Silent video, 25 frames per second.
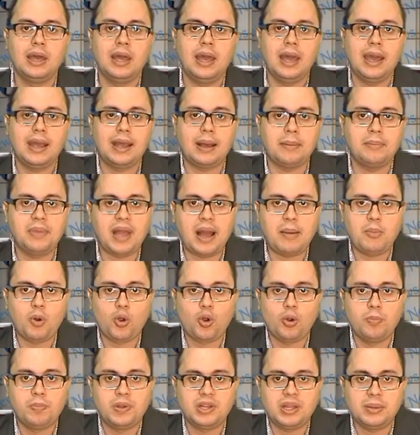E cambiamo
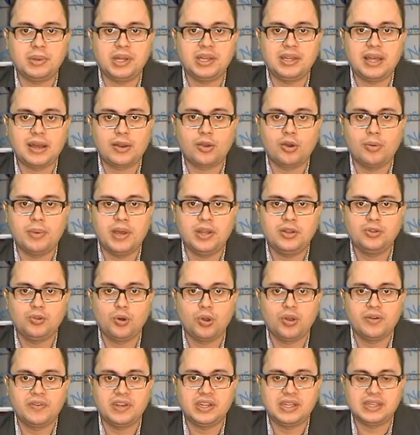completamente argomento,
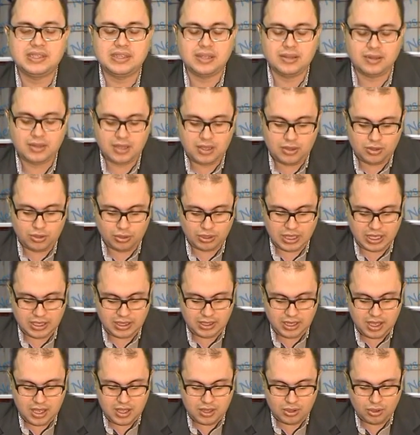lo avete sentito dai
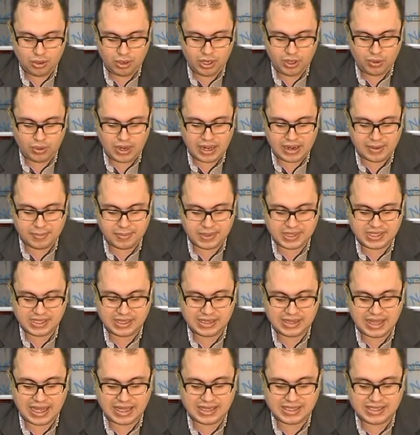titoli, una
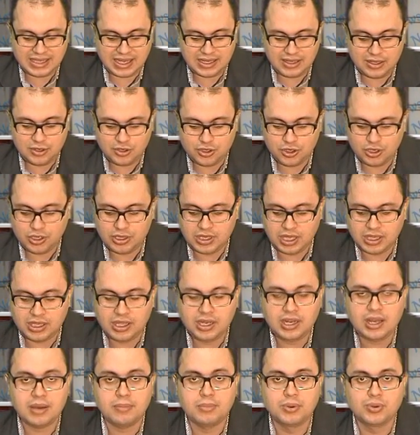rappresentanza di
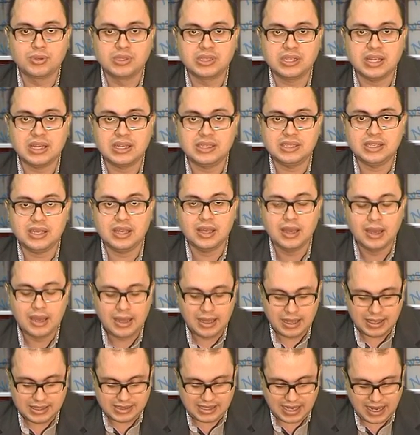cittadini abruzzesi
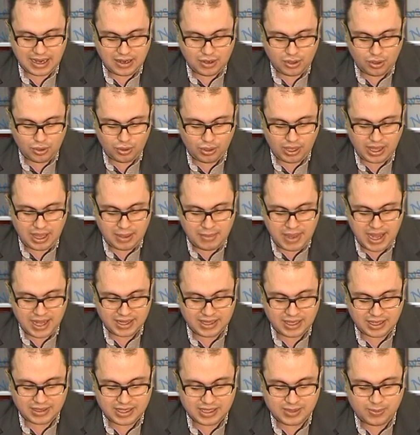saranno
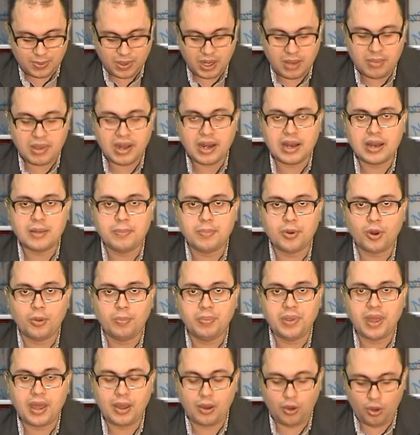chiamati ad esprimere le
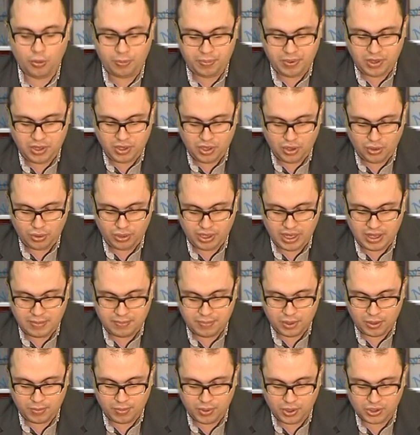proprie opinioni e
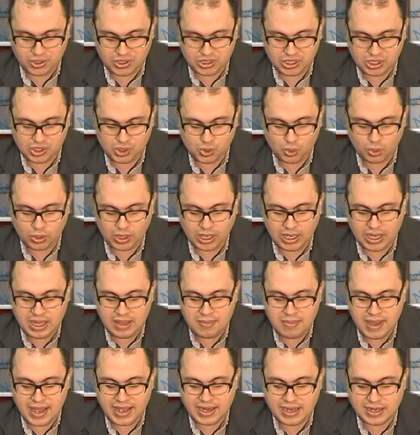proposte su
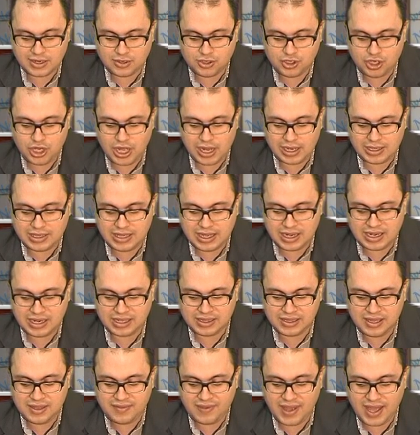clima, energia
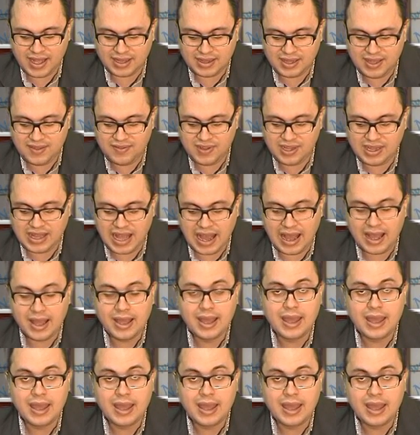alternativa e attività